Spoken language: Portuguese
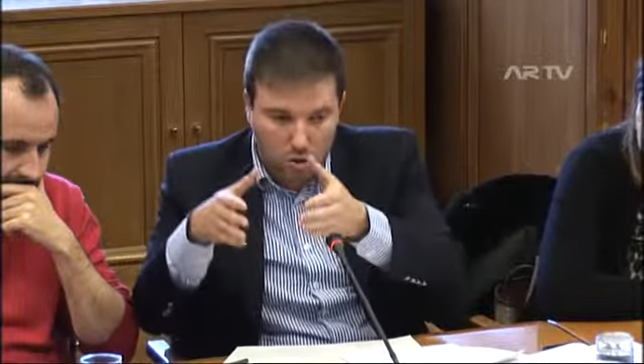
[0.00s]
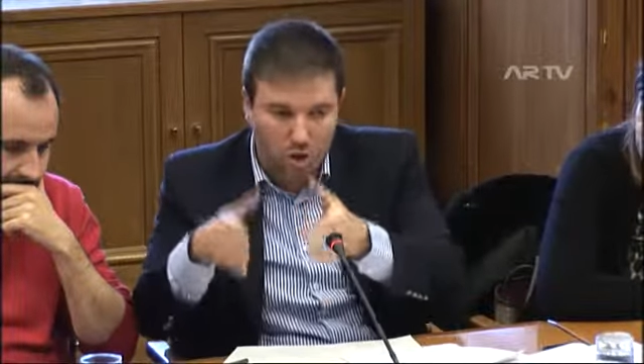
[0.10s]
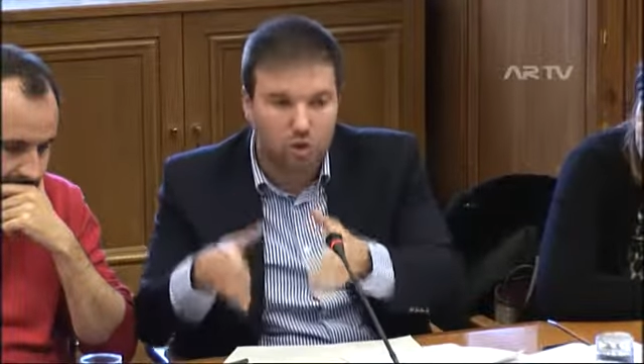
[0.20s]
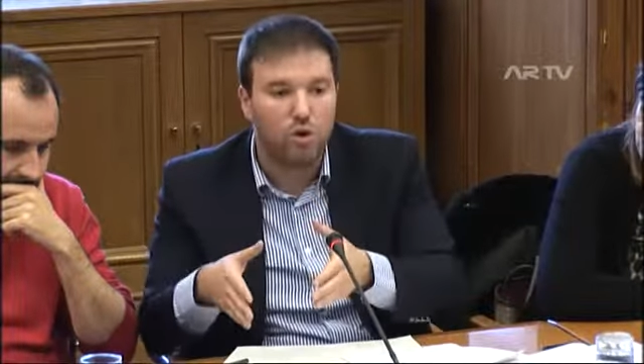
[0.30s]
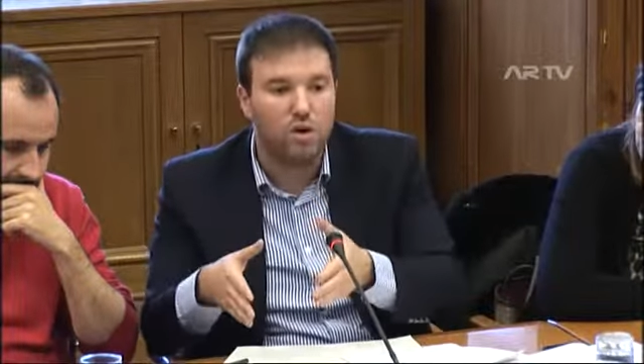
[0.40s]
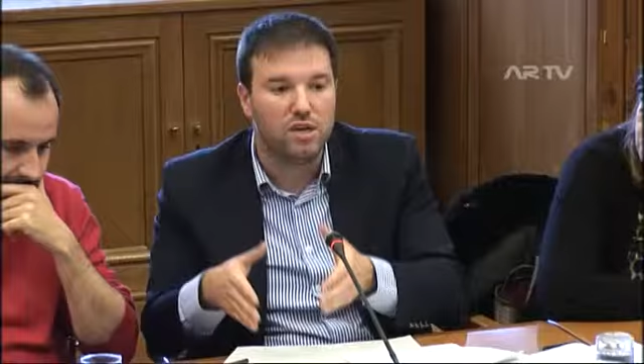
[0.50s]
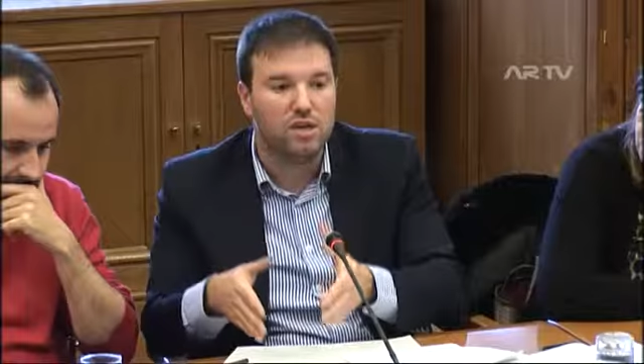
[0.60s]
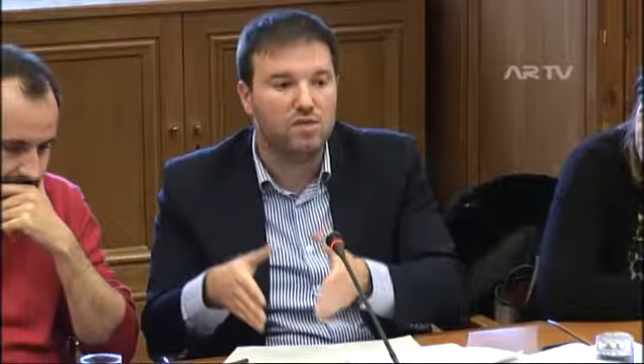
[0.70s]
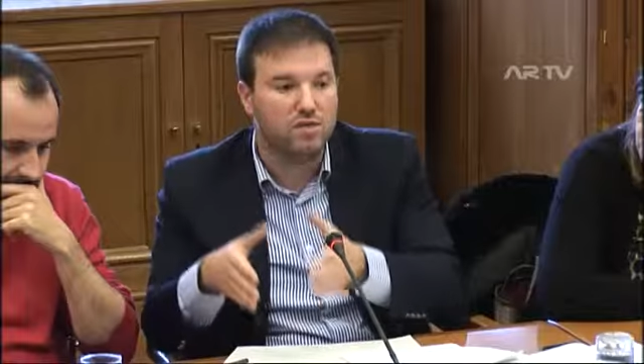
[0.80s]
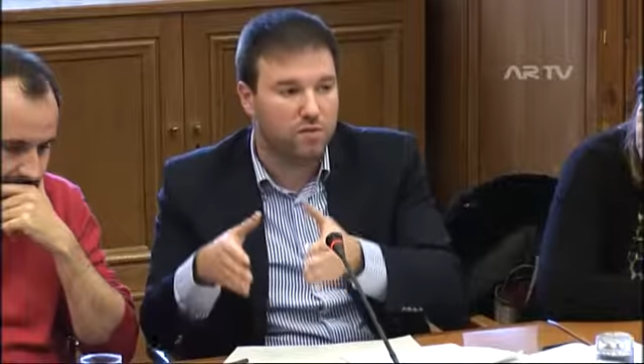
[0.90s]
não
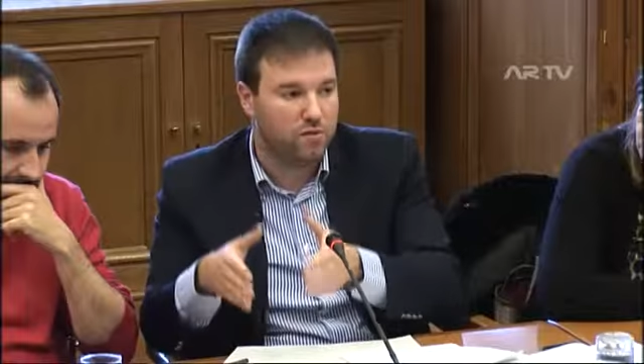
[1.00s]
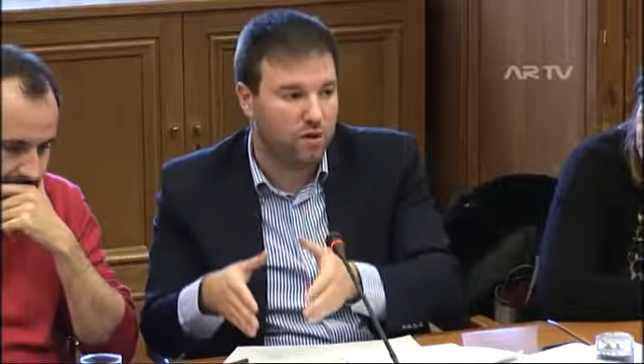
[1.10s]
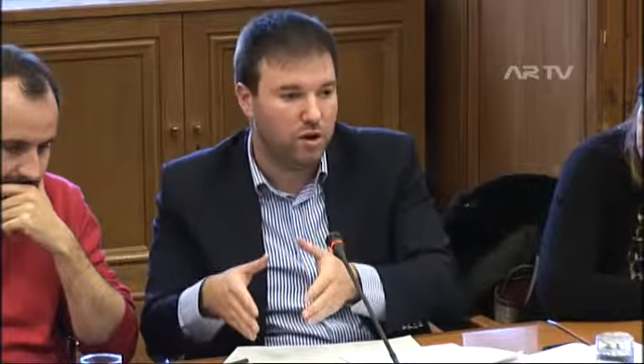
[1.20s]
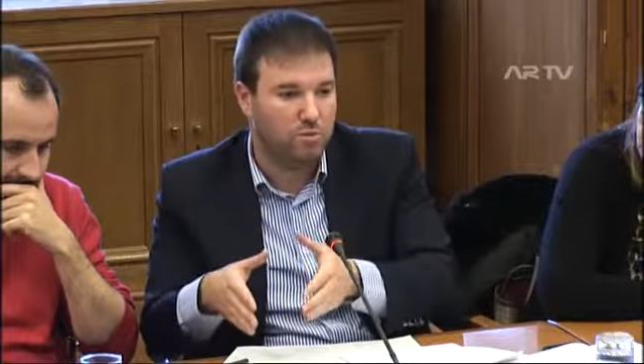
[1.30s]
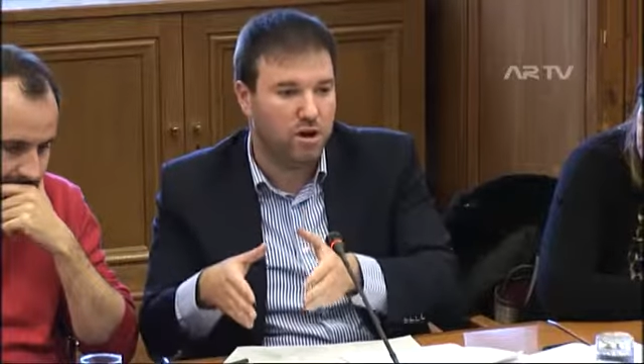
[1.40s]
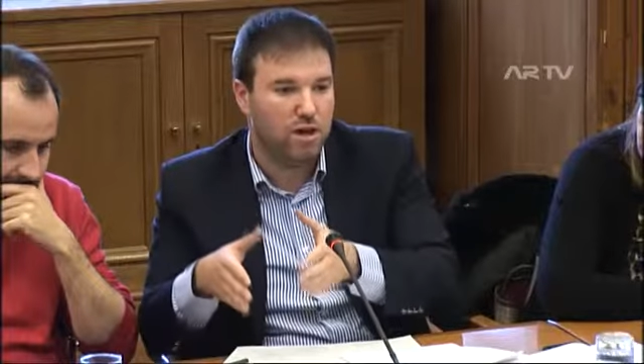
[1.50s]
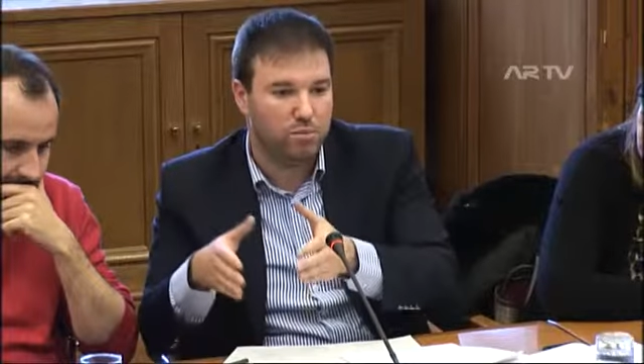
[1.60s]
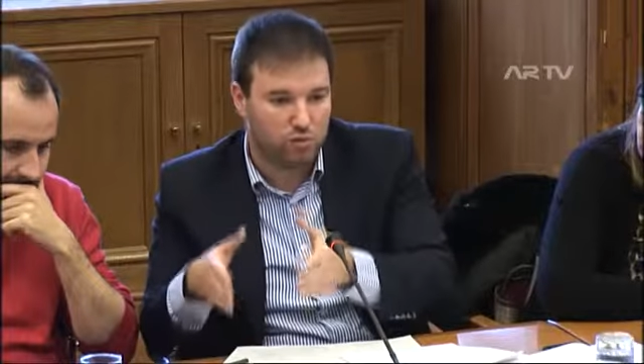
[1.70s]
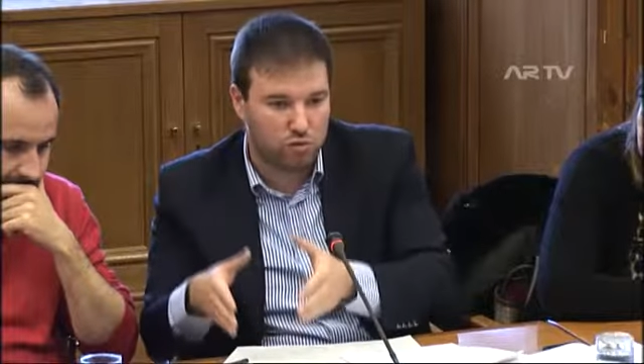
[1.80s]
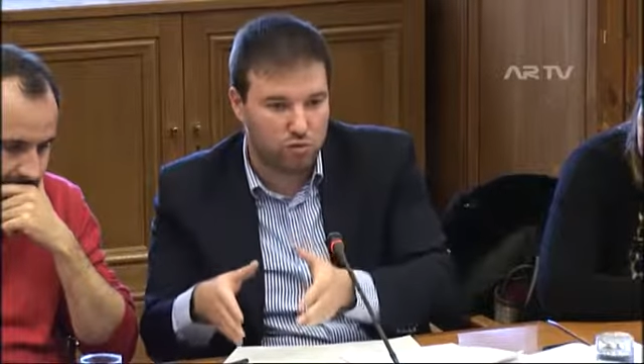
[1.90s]
concretiza de forma
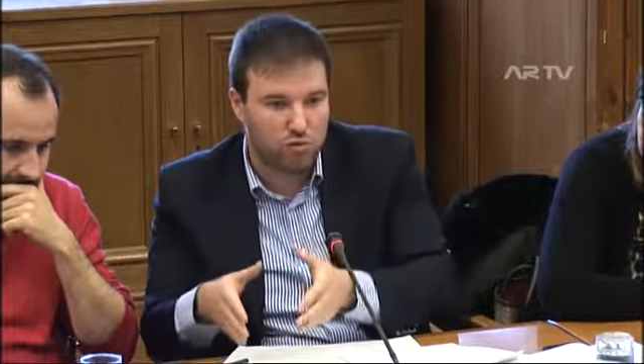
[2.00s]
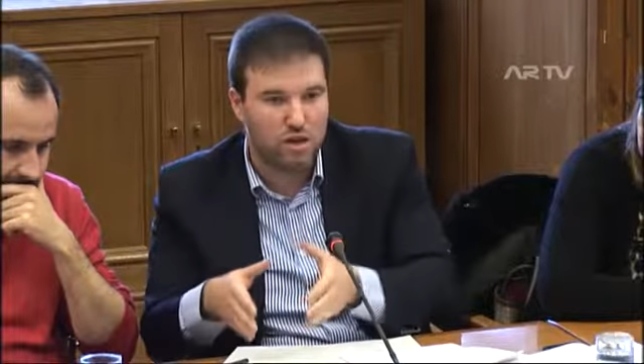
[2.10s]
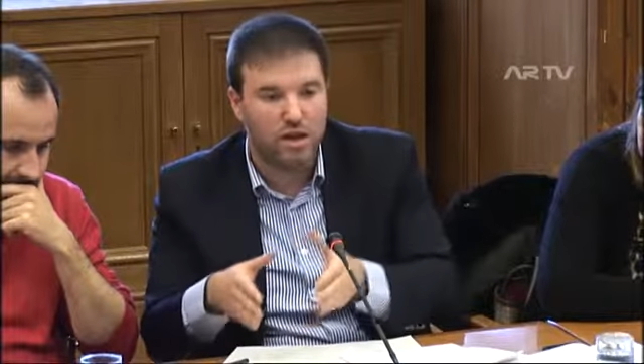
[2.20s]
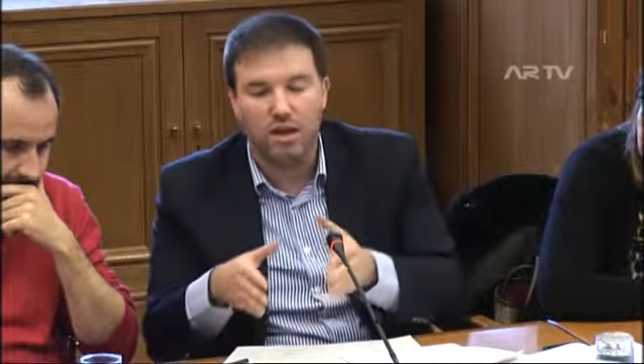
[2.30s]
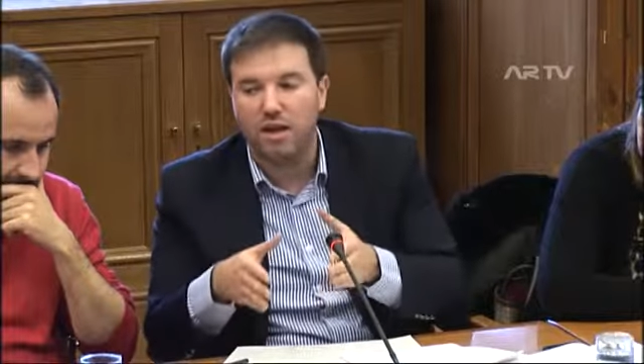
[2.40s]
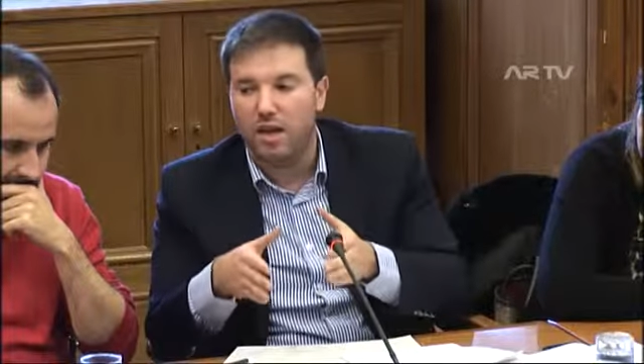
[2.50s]
absoluta